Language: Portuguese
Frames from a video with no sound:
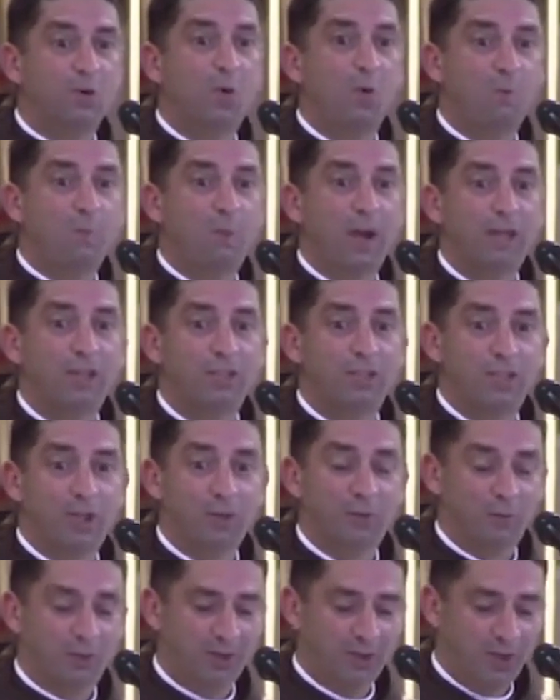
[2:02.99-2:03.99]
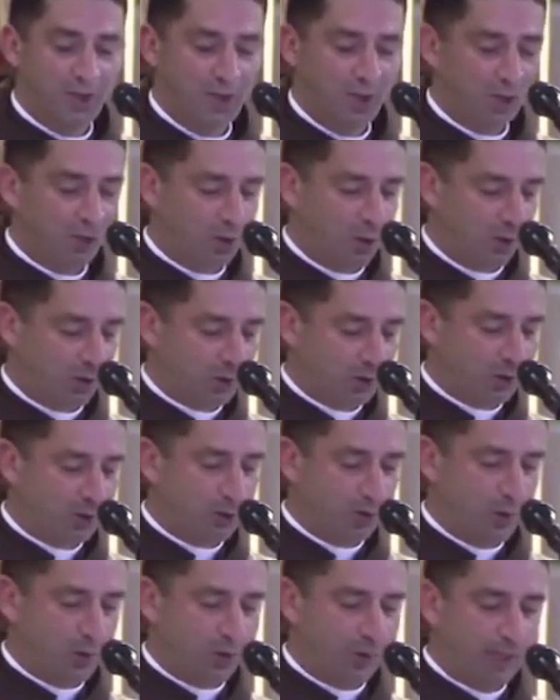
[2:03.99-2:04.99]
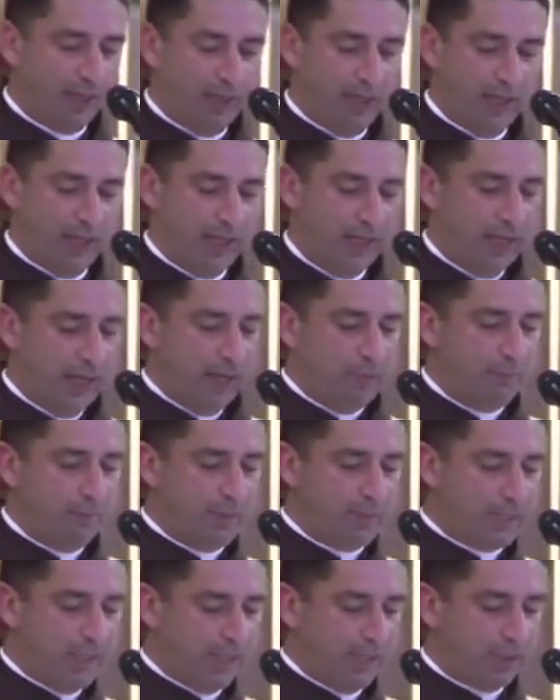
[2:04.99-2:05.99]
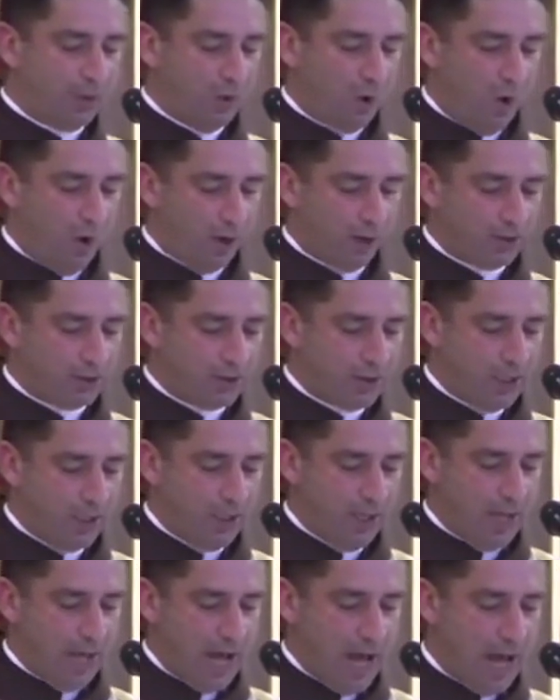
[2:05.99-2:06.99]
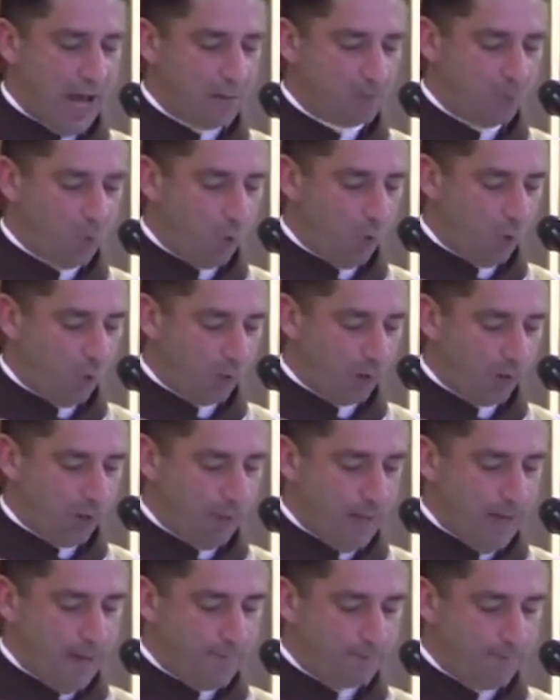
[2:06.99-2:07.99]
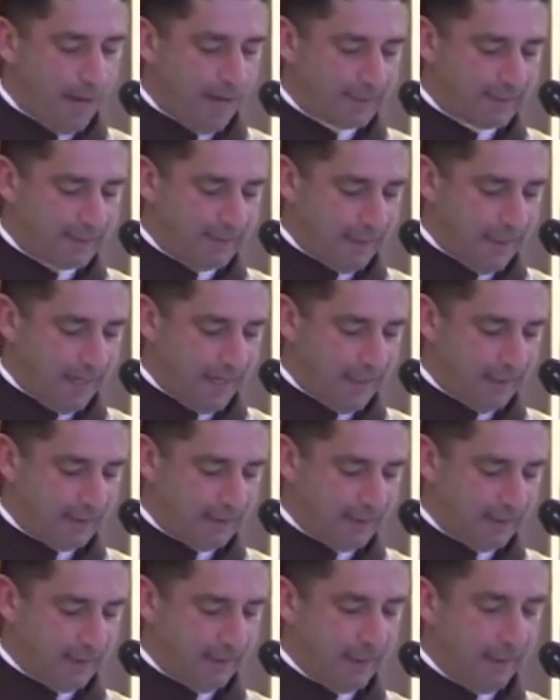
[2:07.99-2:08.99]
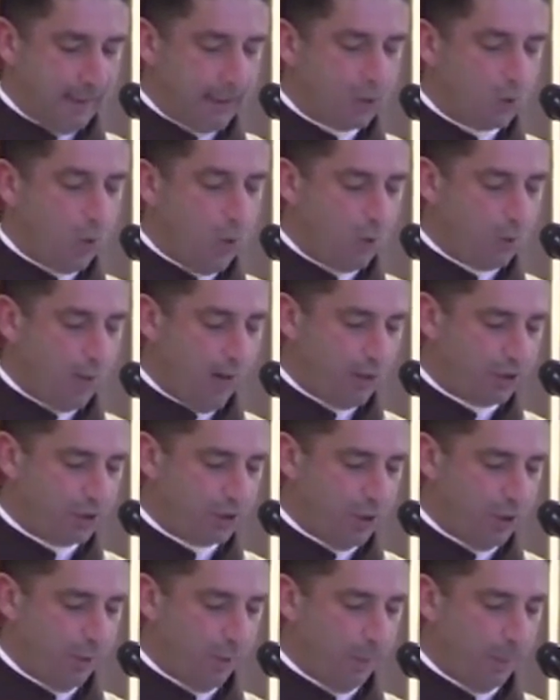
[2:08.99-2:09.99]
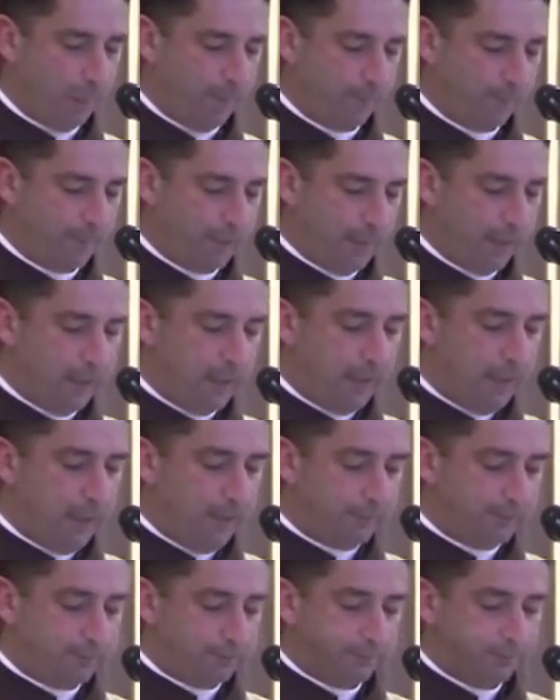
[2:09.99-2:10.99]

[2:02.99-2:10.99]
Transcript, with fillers: compaixão. Nosso Senhor é o quê? Misericórdia, amor, paciência e compaixão. E